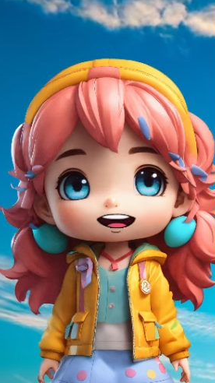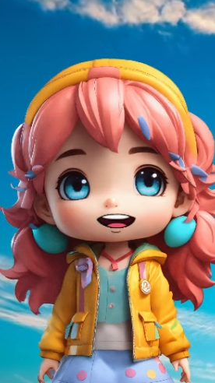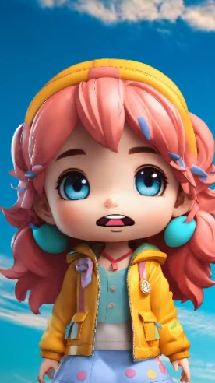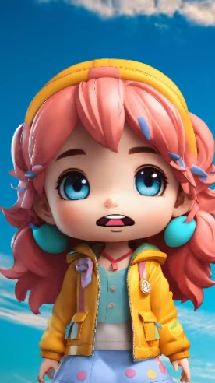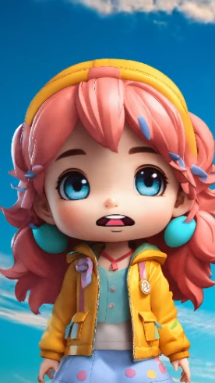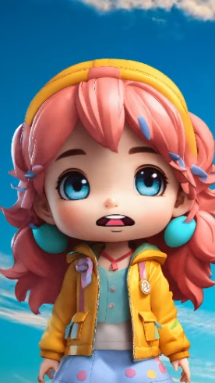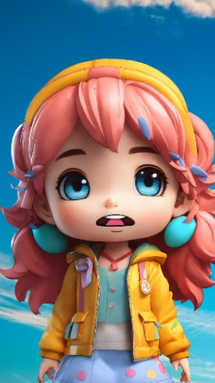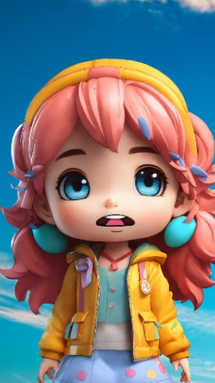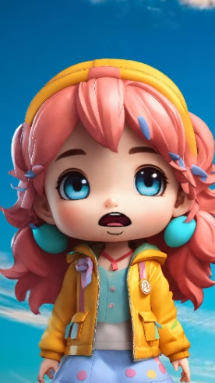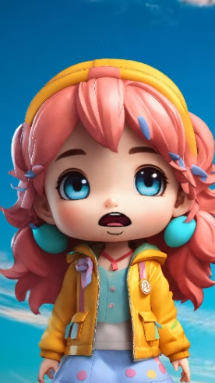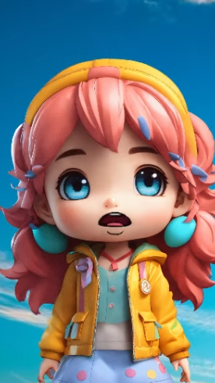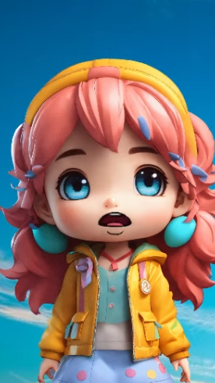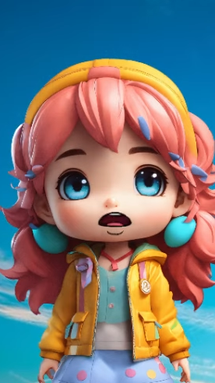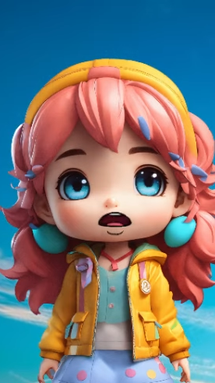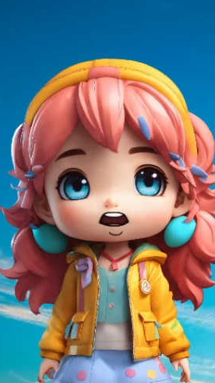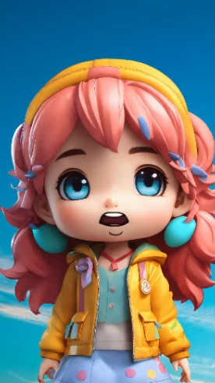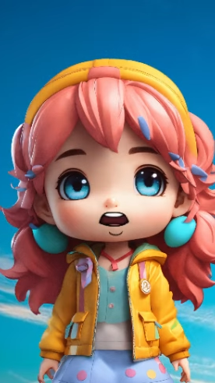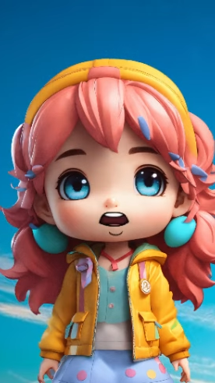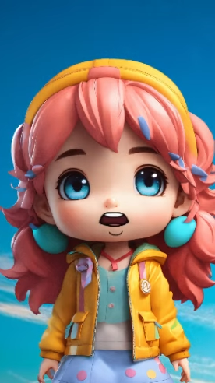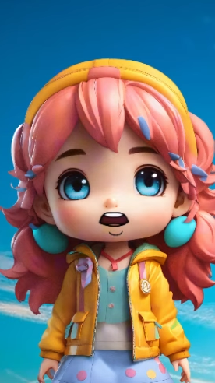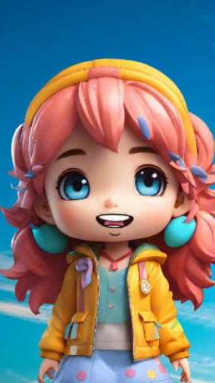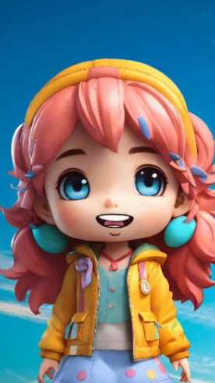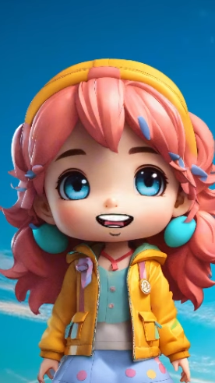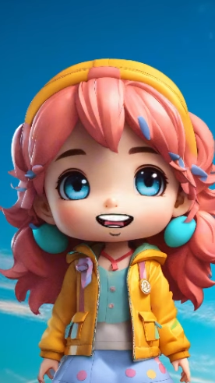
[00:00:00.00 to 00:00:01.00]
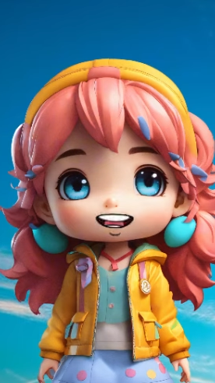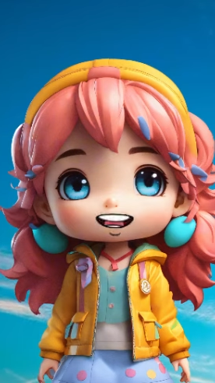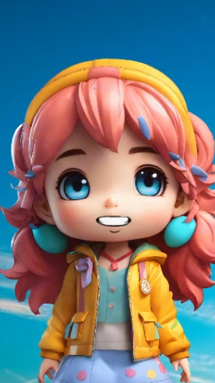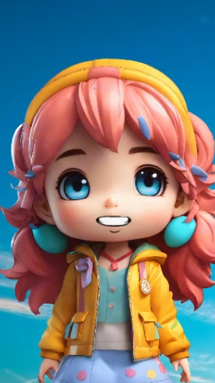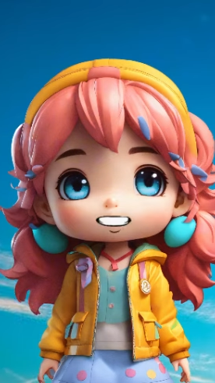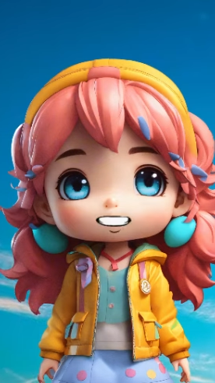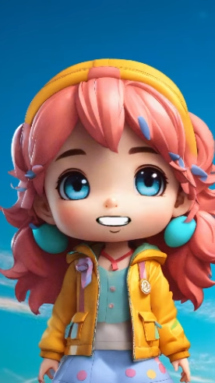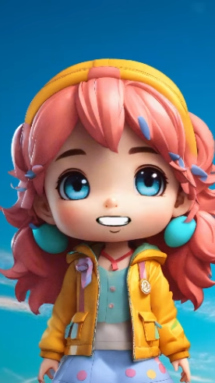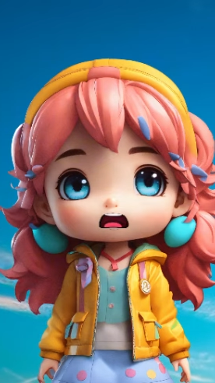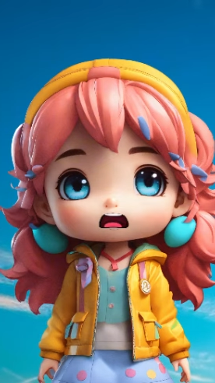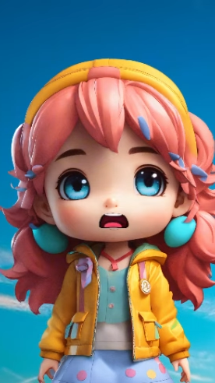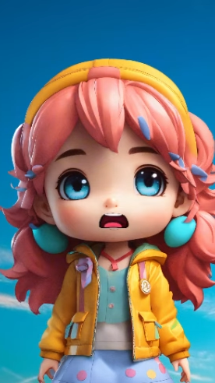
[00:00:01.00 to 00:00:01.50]
akan biarkan
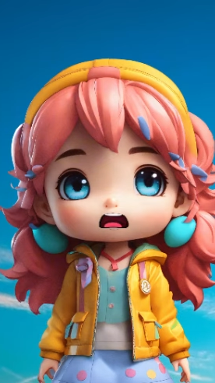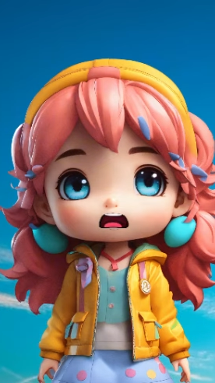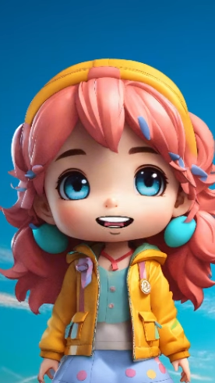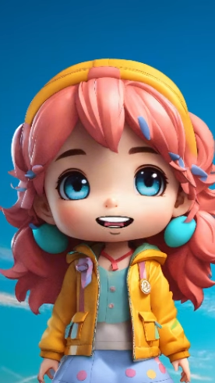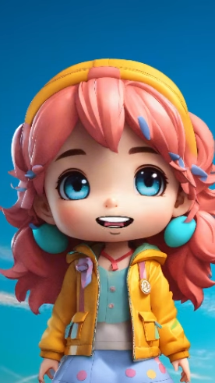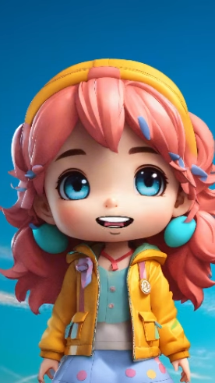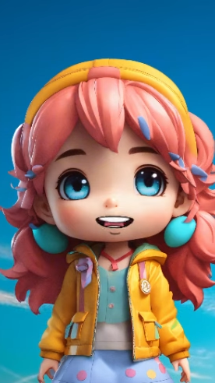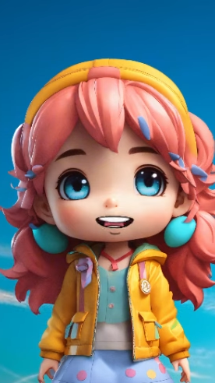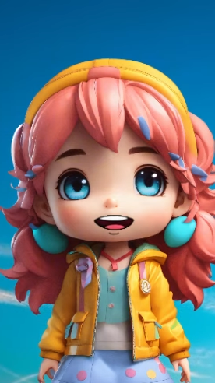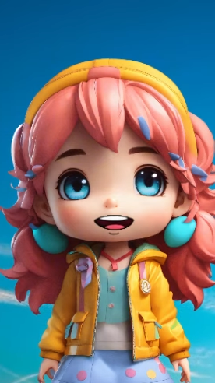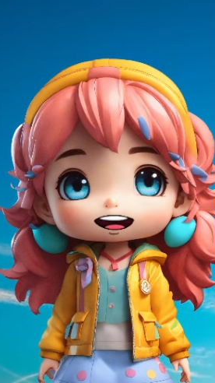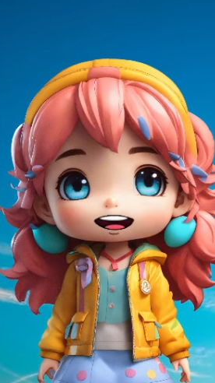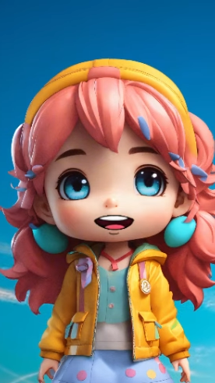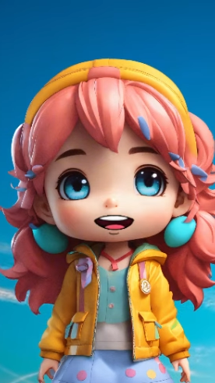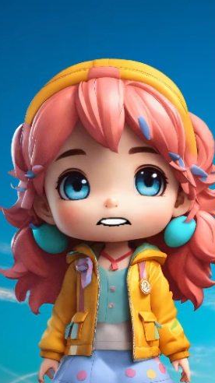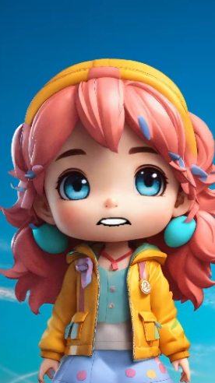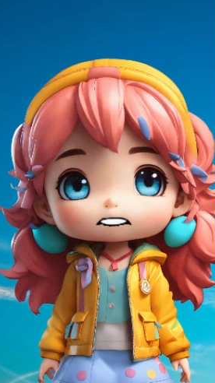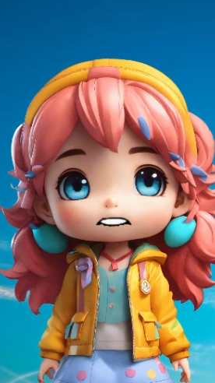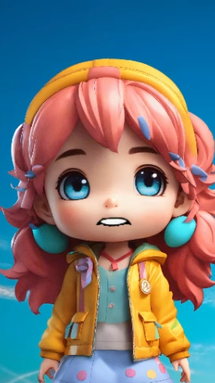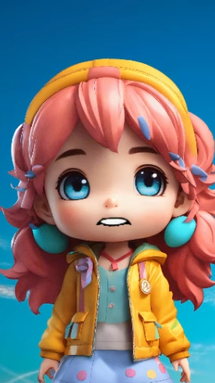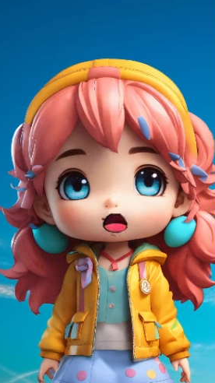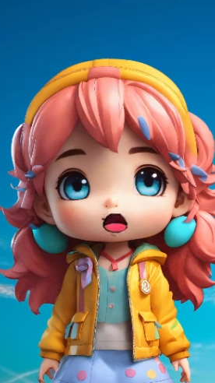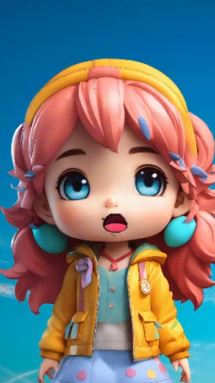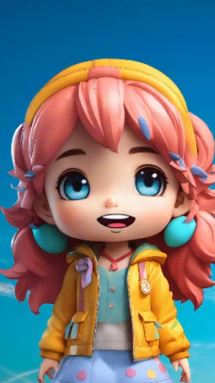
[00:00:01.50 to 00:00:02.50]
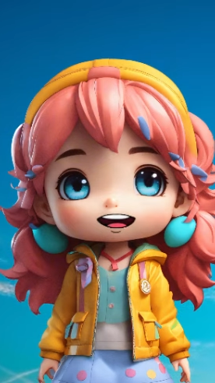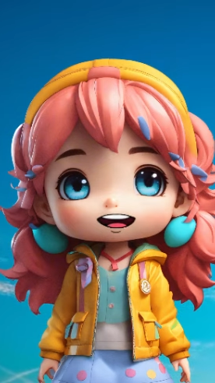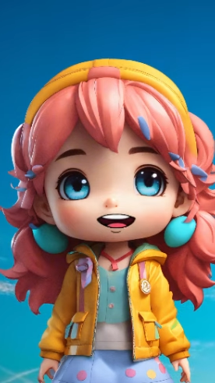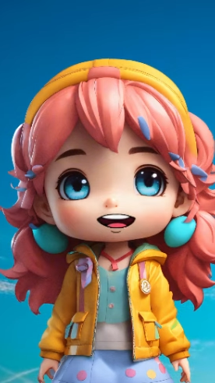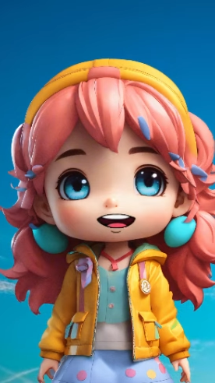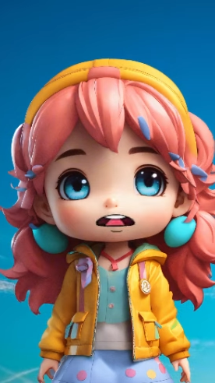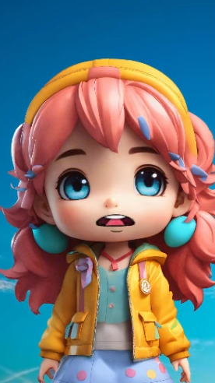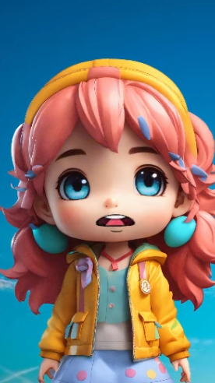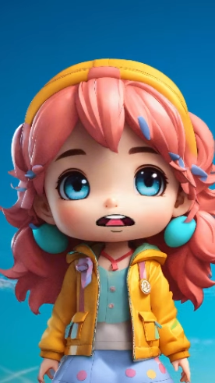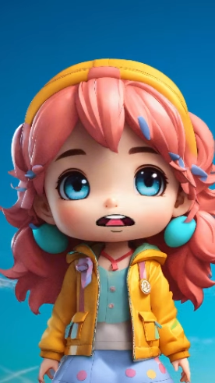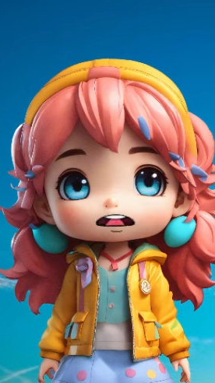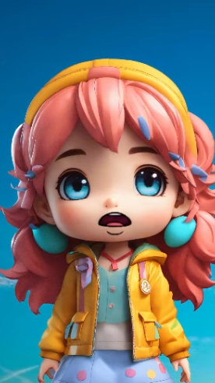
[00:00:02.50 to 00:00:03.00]
siapapun merusak kebahagiaan
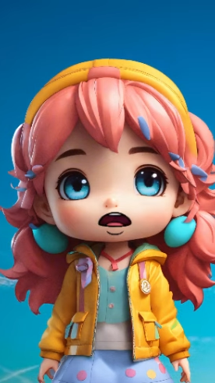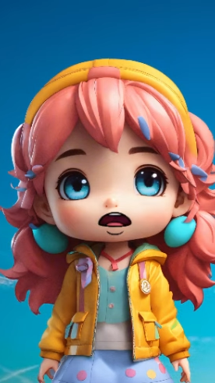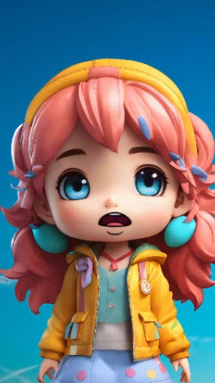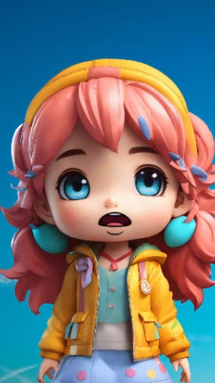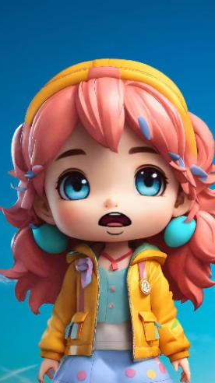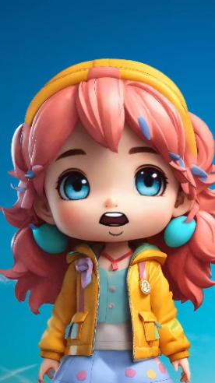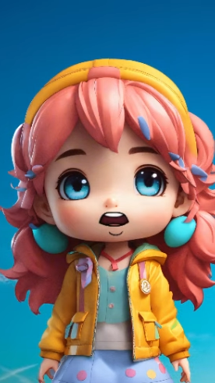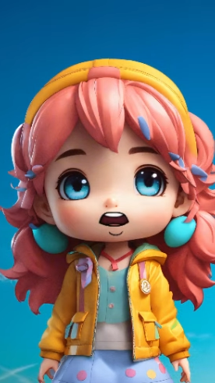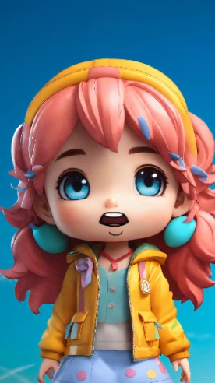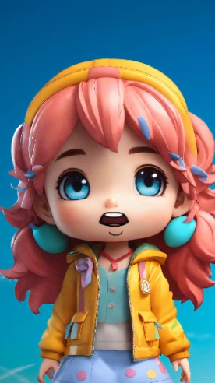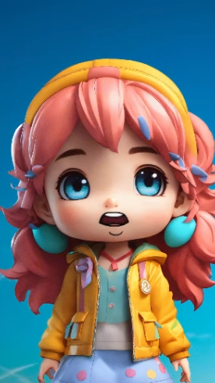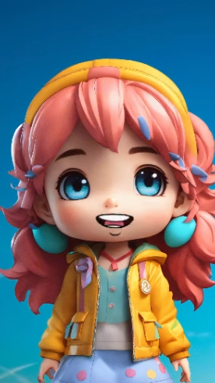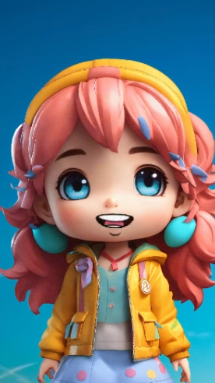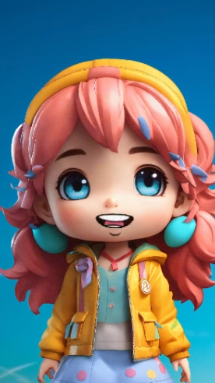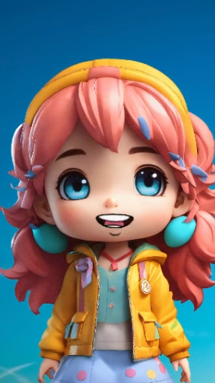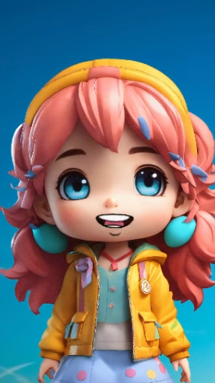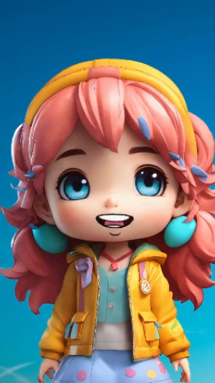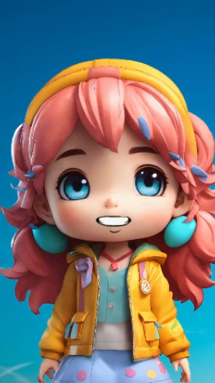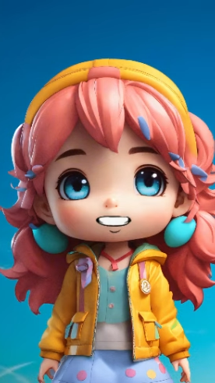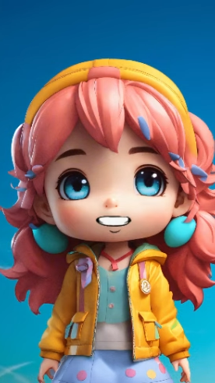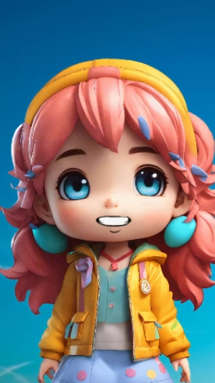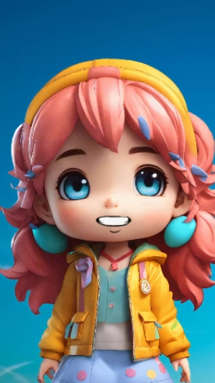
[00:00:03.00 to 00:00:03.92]
keluarga mereka.